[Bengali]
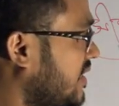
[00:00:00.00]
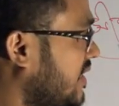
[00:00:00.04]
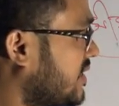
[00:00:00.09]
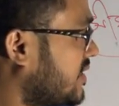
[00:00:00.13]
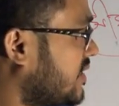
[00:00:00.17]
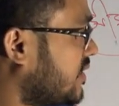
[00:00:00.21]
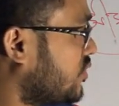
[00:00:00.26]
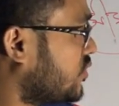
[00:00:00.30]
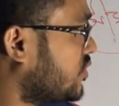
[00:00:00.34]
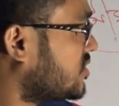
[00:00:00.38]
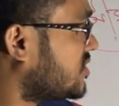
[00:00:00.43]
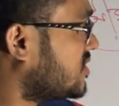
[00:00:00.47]
একটি
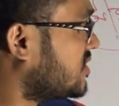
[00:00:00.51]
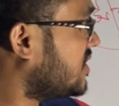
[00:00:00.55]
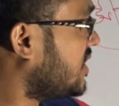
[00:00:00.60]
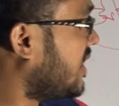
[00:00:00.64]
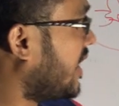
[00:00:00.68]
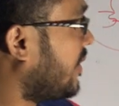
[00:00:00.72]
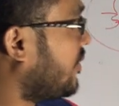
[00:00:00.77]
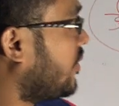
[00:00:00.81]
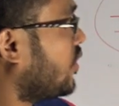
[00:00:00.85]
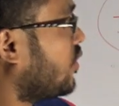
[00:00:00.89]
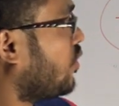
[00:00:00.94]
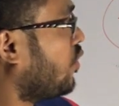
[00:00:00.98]
রশ্মি
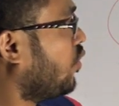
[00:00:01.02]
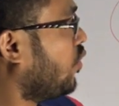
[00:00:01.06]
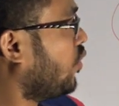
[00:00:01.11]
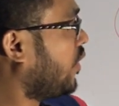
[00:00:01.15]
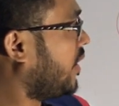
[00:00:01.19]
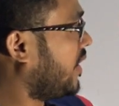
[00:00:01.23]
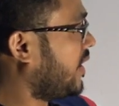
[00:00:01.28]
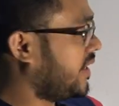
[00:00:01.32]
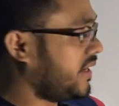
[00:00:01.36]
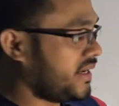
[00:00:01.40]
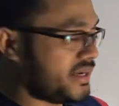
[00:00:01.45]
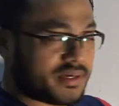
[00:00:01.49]
এবং ও
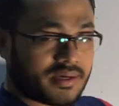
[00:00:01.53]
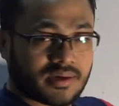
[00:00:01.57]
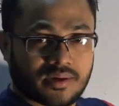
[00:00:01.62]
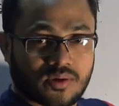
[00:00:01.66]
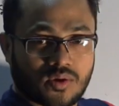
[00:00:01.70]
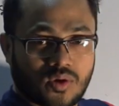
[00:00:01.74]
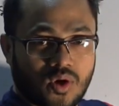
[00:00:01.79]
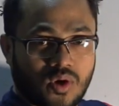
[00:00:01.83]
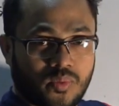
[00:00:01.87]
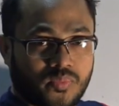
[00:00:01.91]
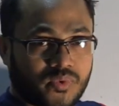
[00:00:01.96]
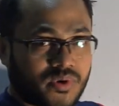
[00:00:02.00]
এ
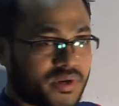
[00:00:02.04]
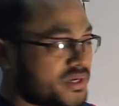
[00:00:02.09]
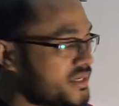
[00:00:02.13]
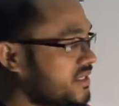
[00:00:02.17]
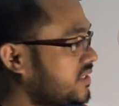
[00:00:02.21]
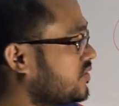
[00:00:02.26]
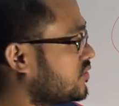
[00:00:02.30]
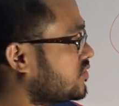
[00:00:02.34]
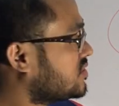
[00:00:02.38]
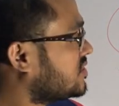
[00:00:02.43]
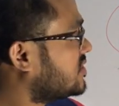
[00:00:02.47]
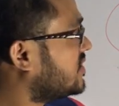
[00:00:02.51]
অপর একটি
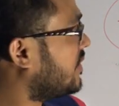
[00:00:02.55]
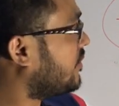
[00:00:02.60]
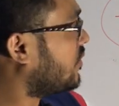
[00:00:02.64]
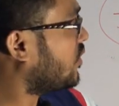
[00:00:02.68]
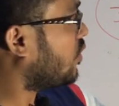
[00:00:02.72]
রশ্মি এবং